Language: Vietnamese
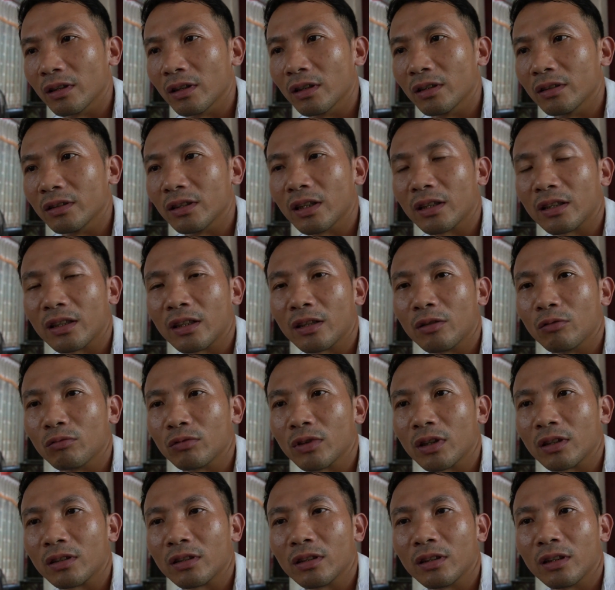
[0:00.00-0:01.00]
ở Nhật thì đúng
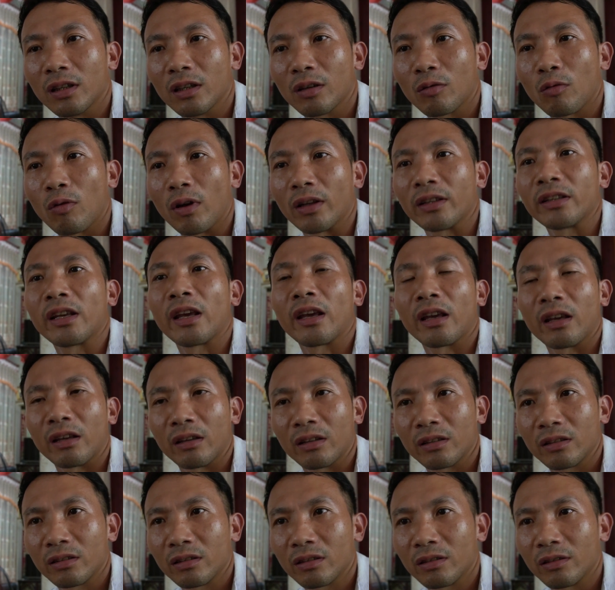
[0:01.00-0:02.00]
thật sự là quá nhẹ
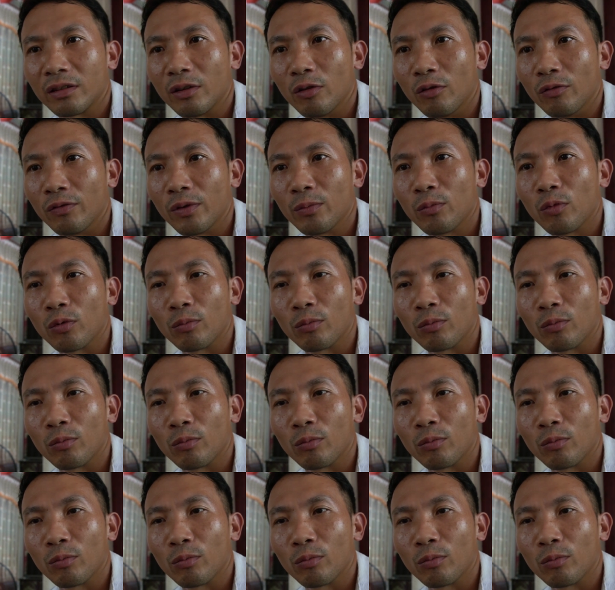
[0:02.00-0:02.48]
đối với vâng.